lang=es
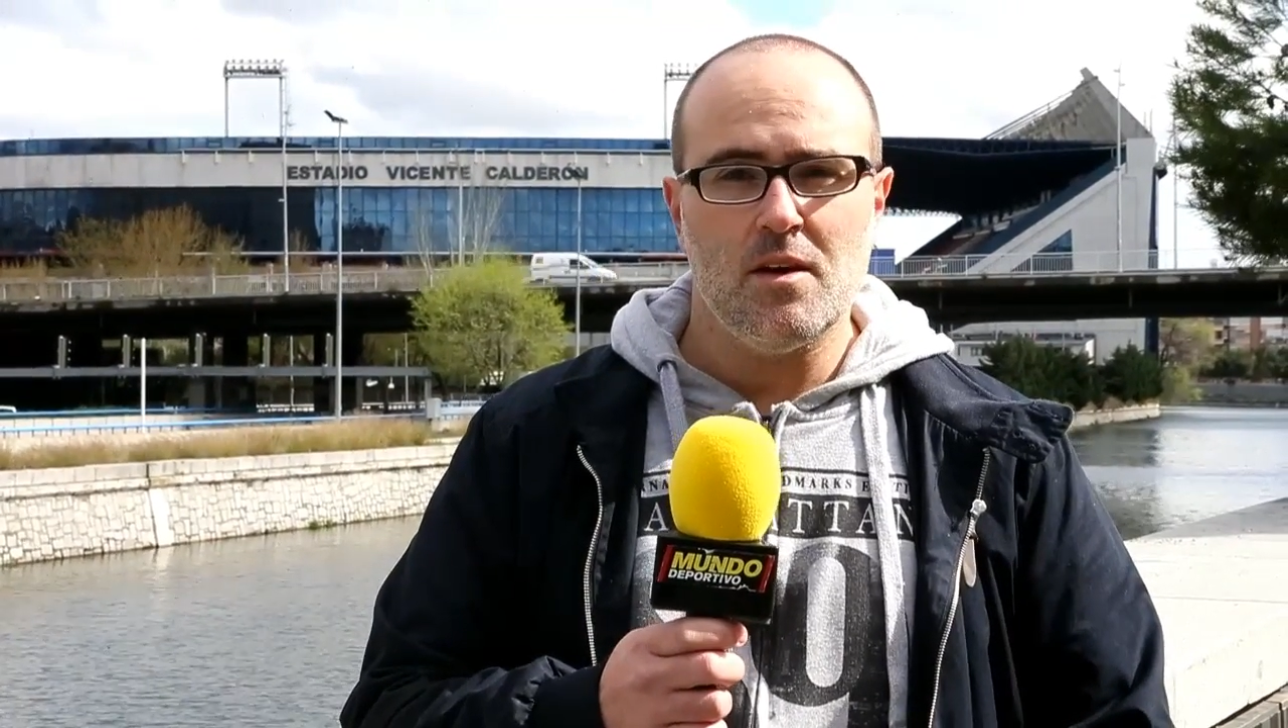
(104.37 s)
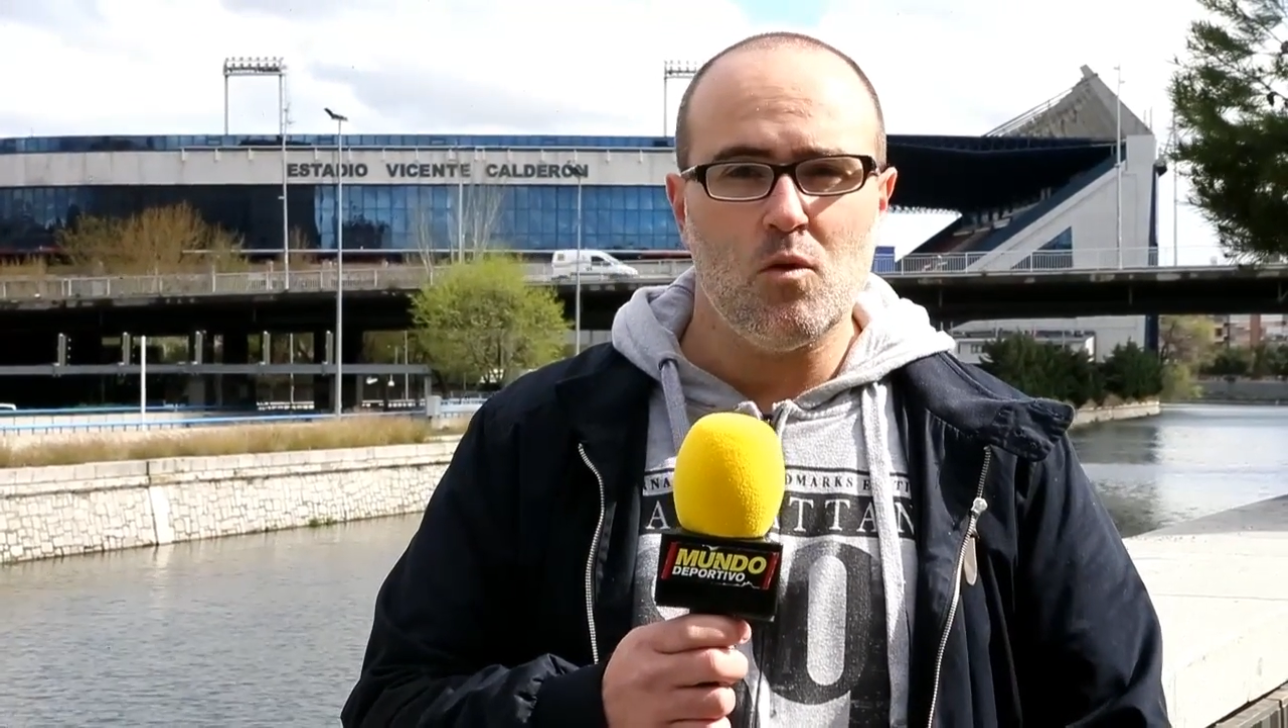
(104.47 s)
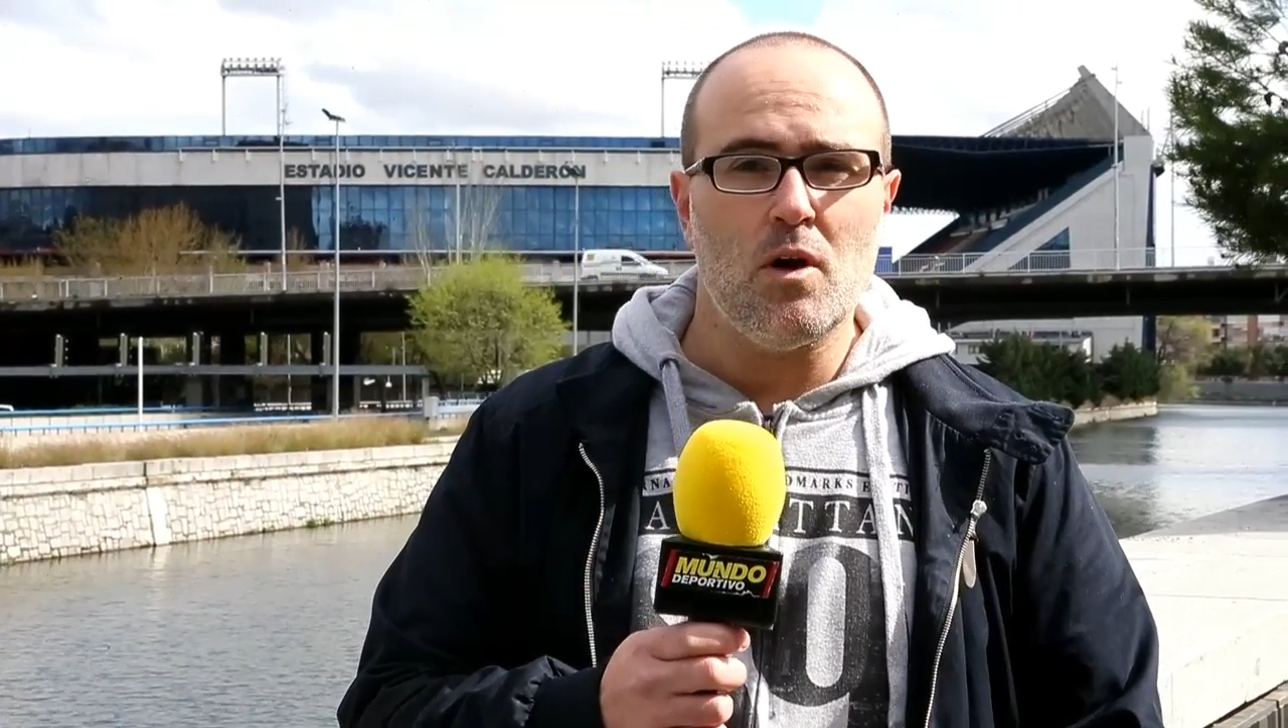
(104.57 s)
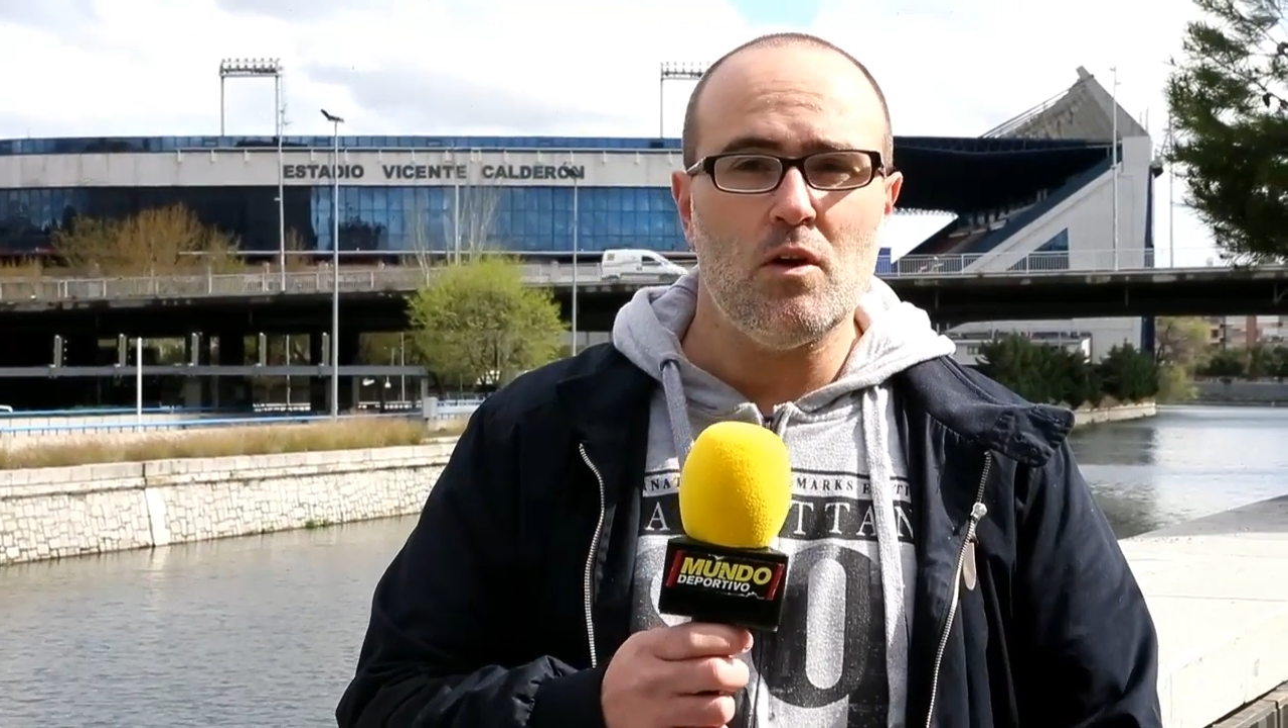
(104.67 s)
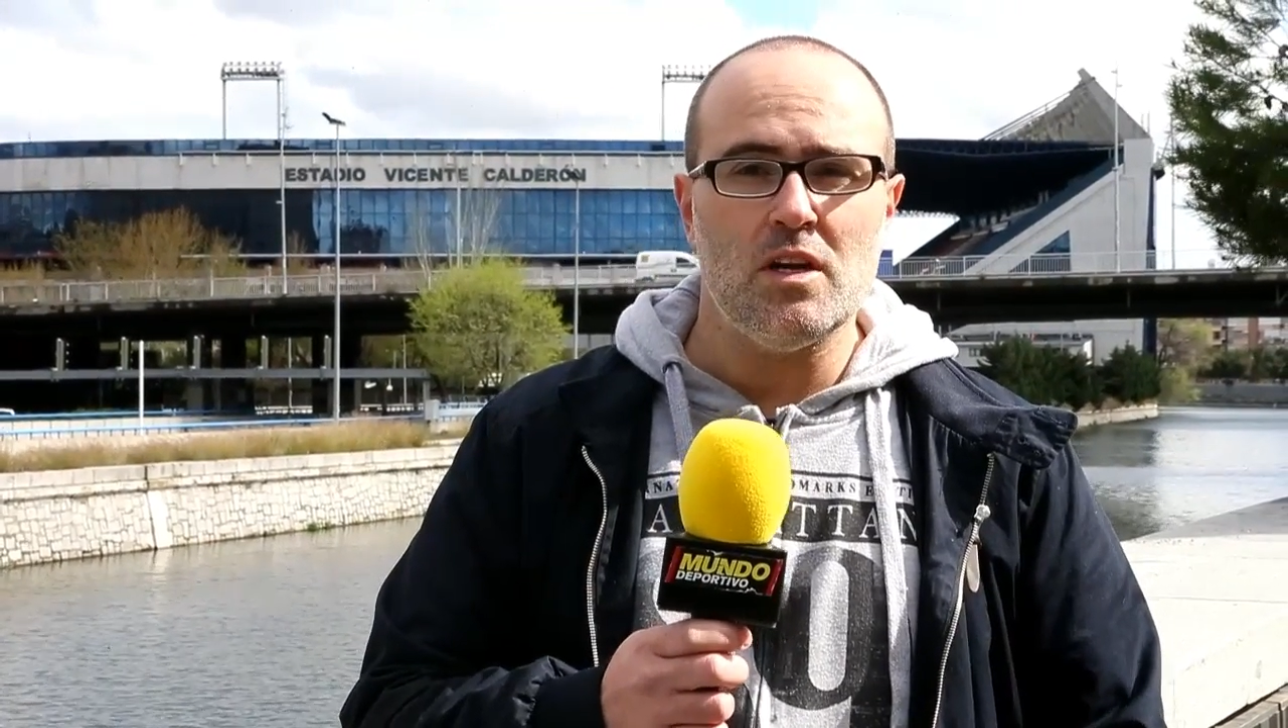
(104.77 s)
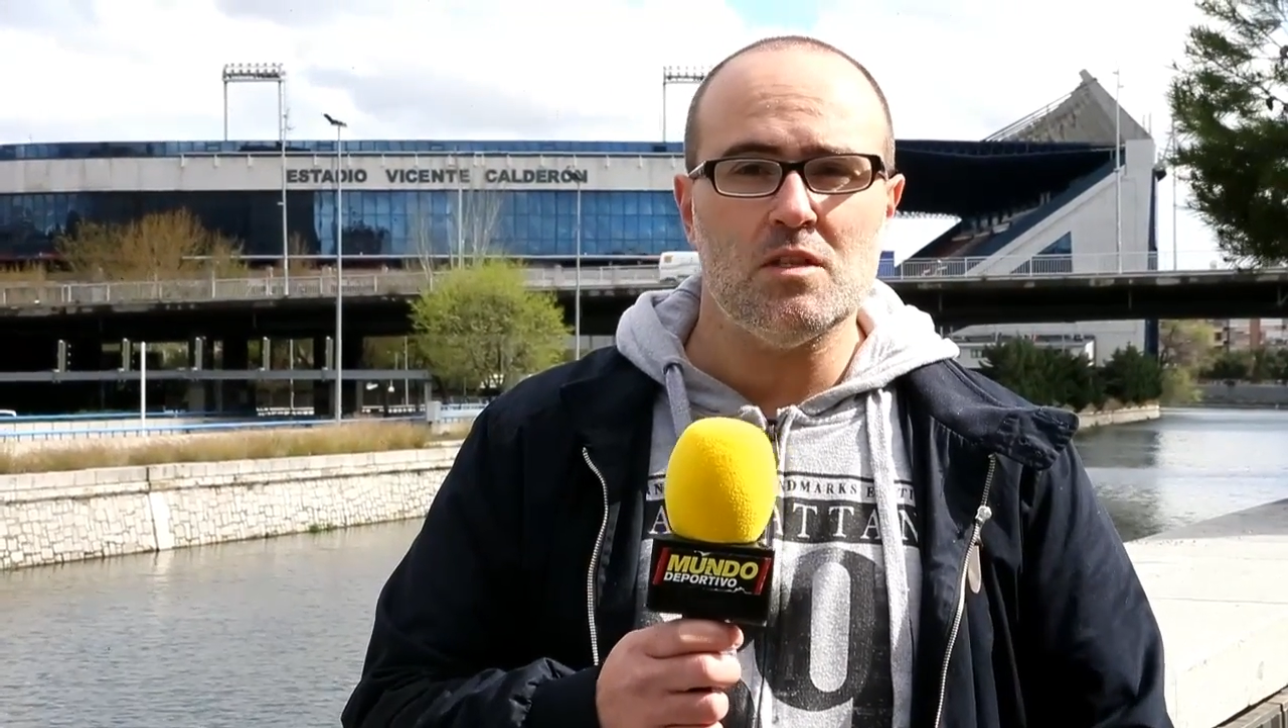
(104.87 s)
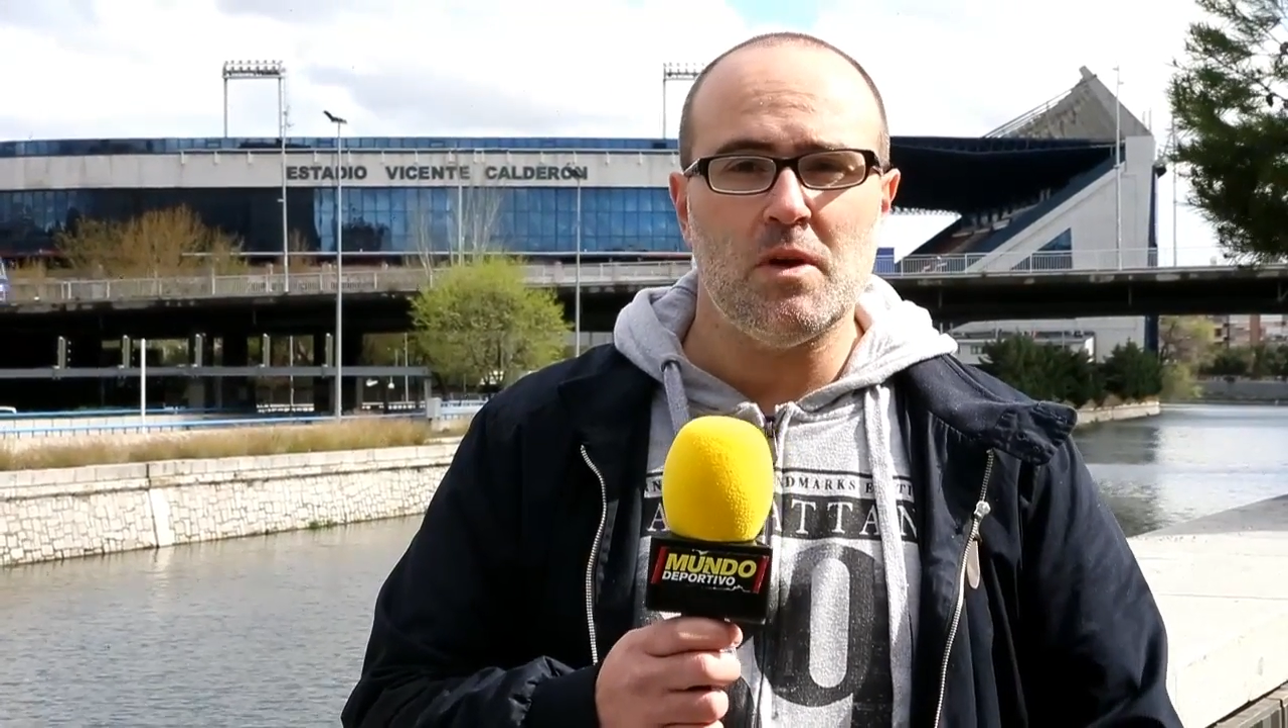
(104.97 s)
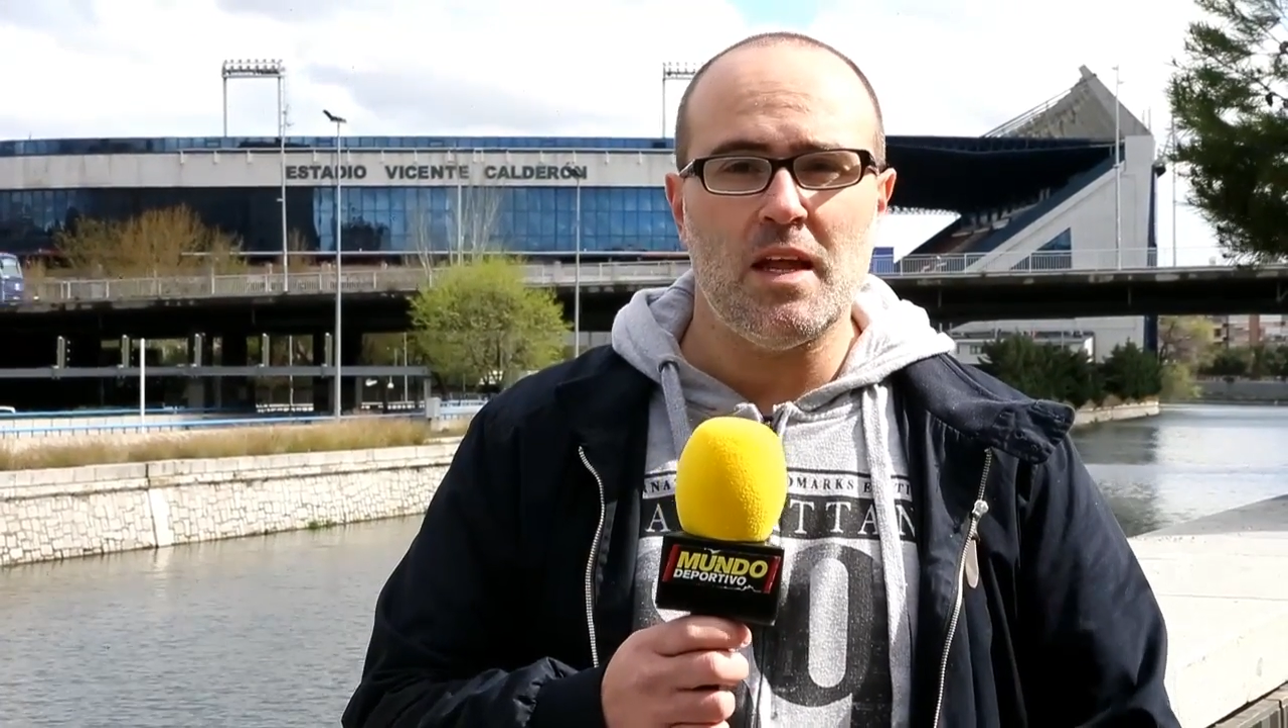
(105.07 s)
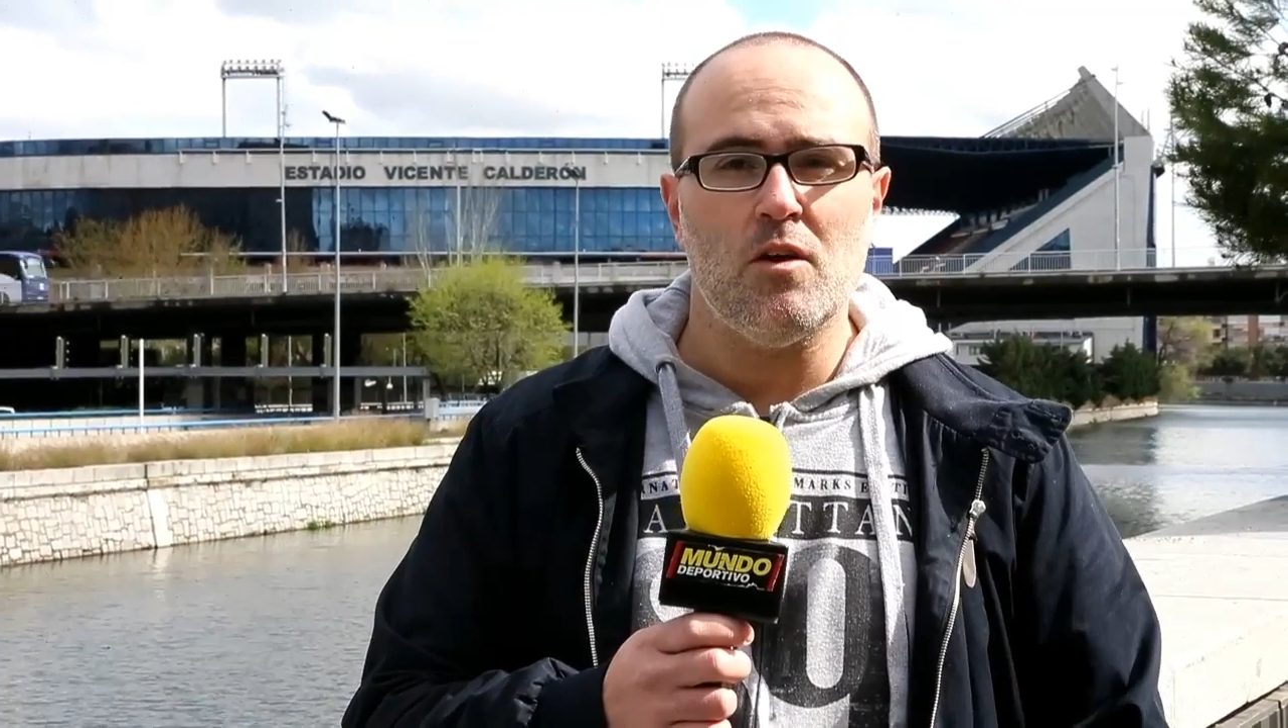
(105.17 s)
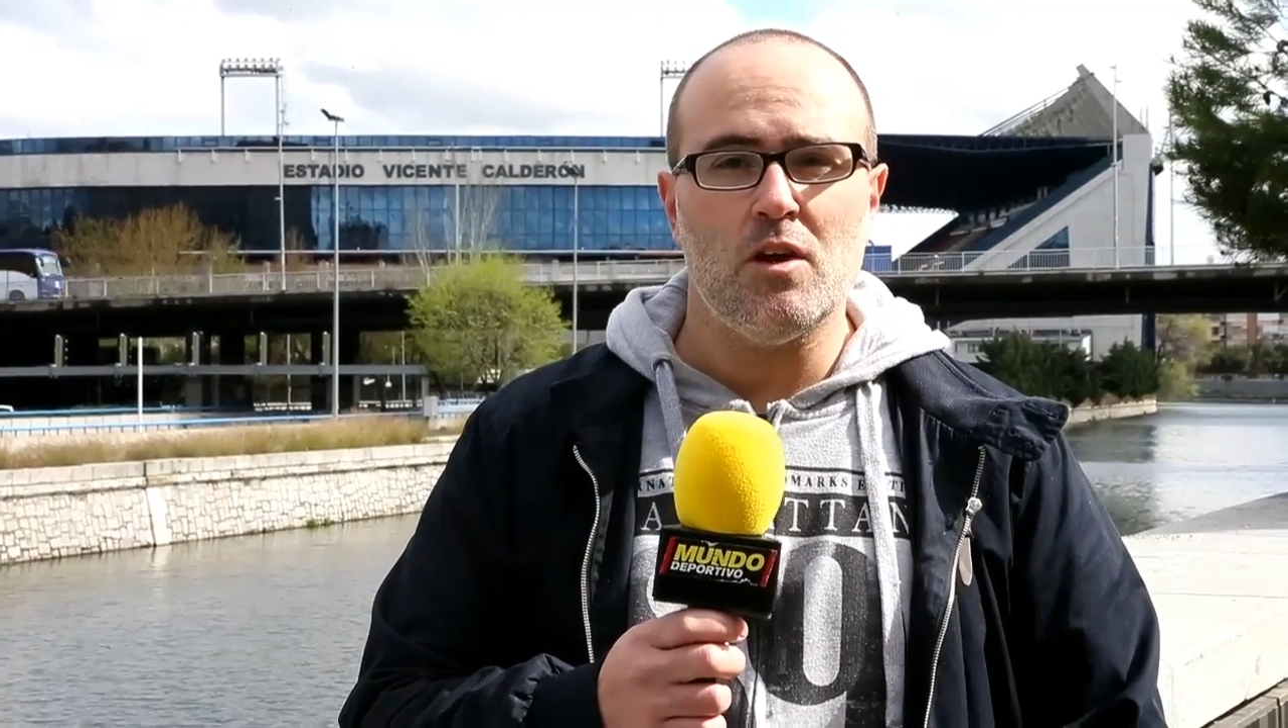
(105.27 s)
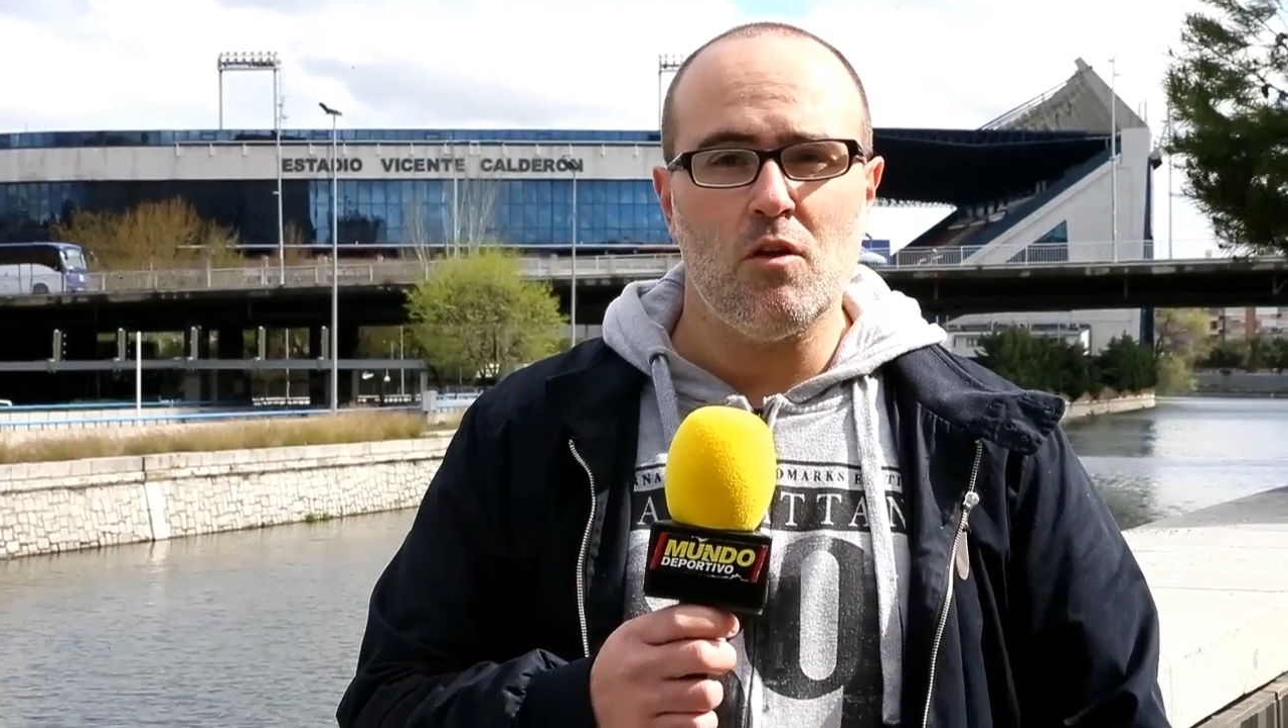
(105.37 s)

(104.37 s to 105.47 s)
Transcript: jugador inesperado